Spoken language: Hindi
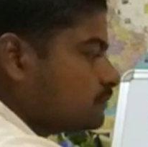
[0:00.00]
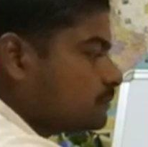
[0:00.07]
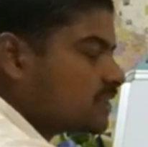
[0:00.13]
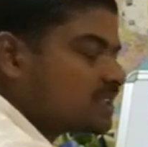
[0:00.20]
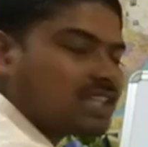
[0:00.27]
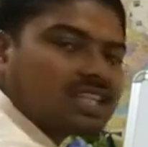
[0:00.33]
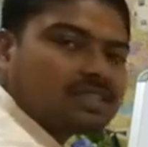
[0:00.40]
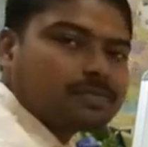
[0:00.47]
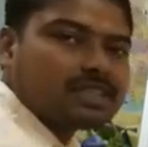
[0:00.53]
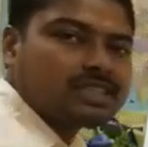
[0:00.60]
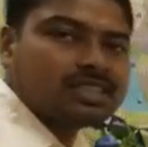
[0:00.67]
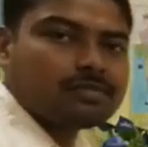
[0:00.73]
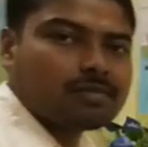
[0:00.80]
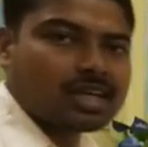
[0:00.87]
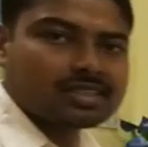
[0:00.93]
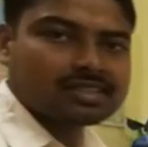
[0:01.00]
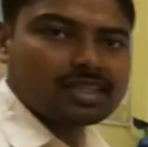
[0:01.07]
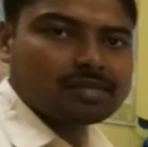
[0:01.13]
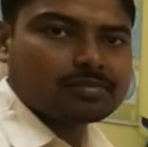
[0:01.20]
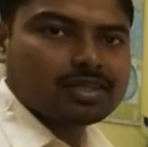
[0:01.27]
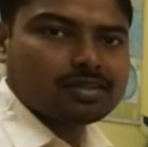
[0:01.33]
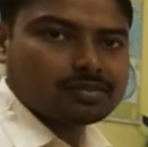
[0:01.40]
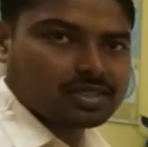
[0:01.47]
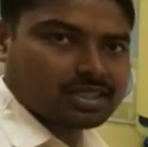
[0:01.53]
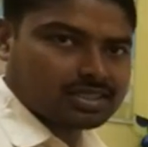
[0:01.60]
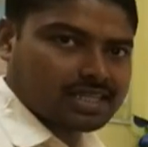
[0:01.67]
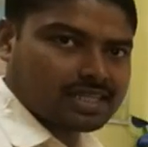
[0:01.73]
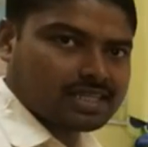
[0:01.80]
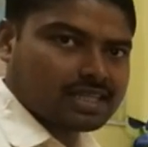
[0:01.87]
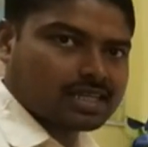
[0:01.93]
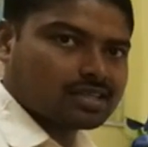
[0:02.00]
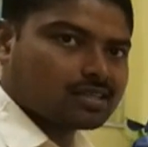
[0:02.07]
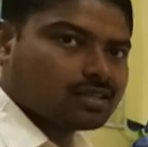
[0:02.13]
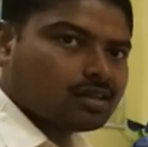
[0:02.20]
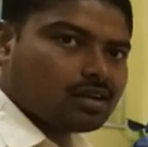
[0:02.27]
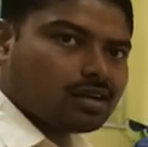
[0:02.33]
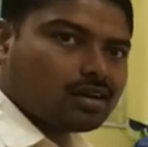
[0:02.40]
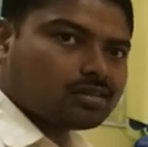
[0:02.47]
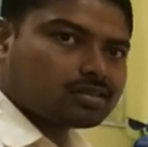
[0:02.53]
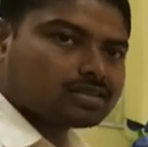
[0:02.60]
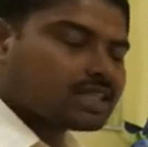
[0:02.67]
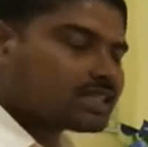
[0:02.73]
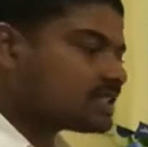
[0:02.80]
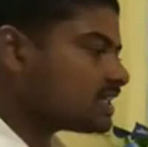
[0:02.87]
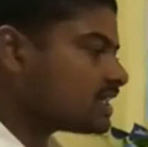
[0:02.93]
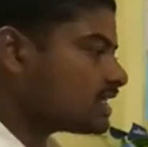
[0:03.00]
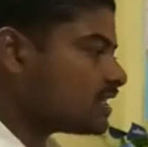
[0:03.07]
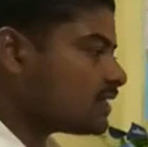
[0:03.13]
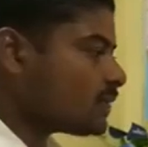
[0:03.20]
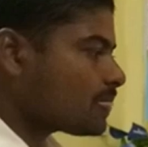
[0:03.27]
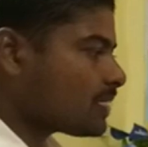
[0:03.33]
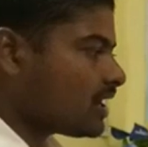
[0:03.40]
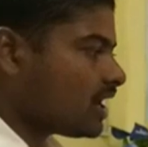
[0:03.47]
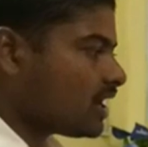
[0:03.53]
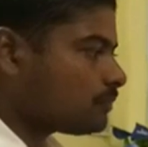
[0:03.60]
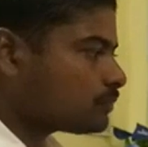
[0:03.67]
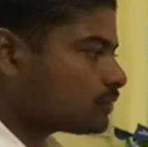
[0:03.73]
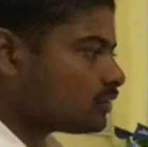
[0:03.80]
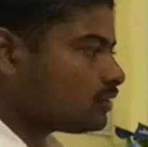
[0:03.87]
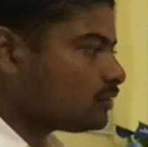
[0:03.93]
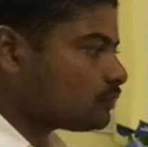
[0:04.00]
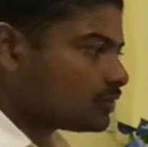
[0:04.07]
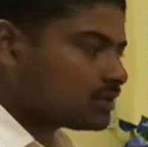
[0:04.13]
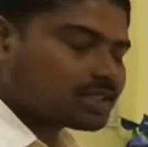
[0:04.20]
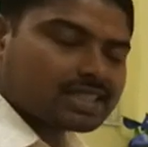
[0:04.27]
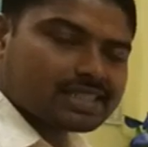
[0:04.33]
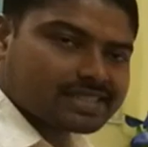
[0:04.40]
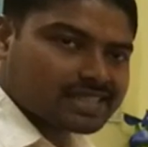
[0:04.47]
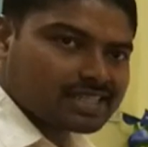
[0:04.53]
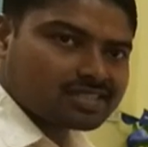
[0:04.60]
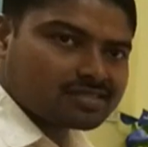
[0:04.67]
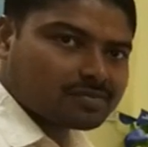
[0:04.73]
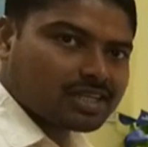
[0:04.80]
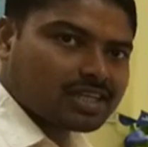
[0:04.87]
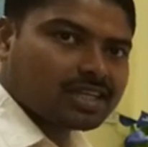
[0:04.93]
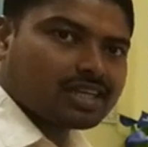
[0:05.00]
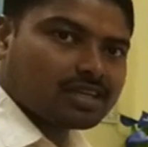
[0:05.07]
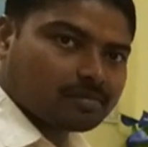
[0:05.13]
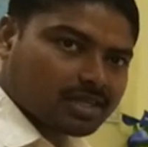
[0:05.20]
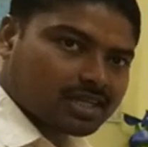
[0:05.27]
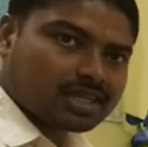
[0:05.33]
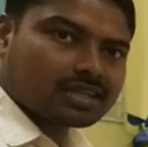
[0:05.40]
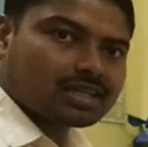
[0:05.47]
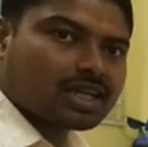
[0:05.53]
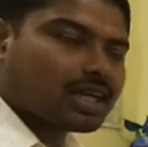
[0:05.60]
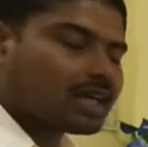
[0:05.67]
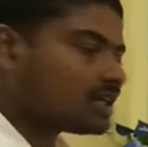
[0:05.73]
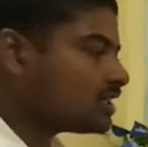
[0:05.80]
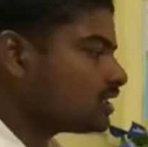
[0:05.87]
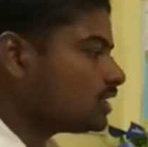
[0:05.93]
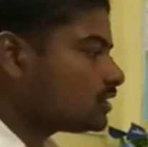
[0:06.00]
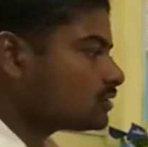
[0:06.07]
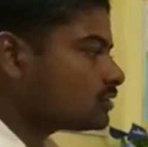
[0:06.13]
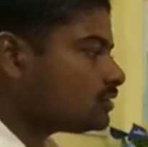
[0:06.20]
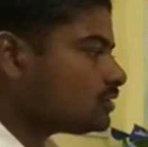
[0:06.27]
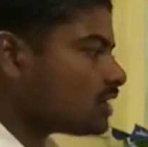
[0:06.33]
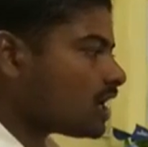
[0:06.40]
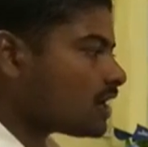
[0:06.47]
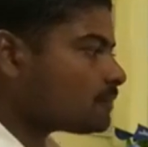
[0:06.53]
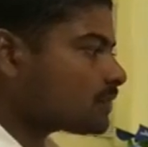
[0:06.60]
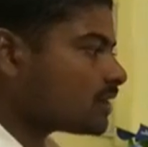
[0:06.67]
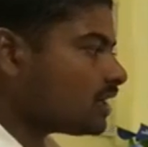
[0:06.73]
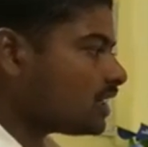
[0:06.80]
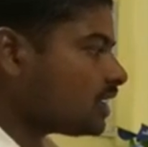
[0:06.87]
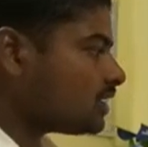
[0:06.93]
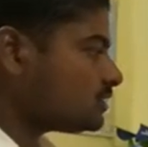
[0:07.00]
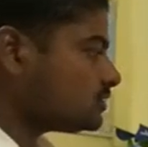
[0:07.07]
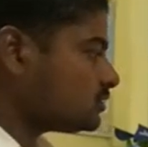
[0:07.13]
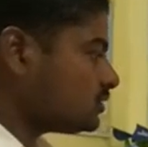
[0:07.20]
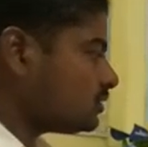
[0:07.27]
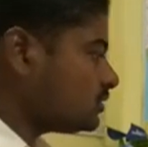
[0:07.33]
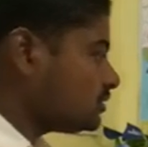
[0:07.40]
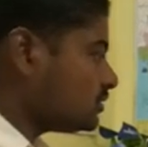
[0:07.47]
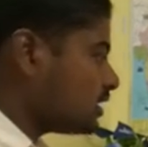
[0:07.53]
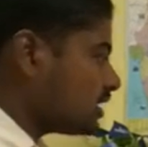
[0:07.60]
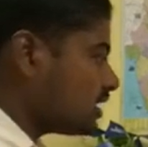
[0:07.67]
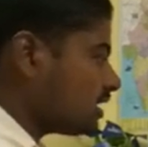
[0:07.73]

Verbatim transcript: पचास परसेंट मार्क्स आपका होना चाहिए जैसे कि आपको पॉलिटिकल साइंस में एमए करना है तो आपका जो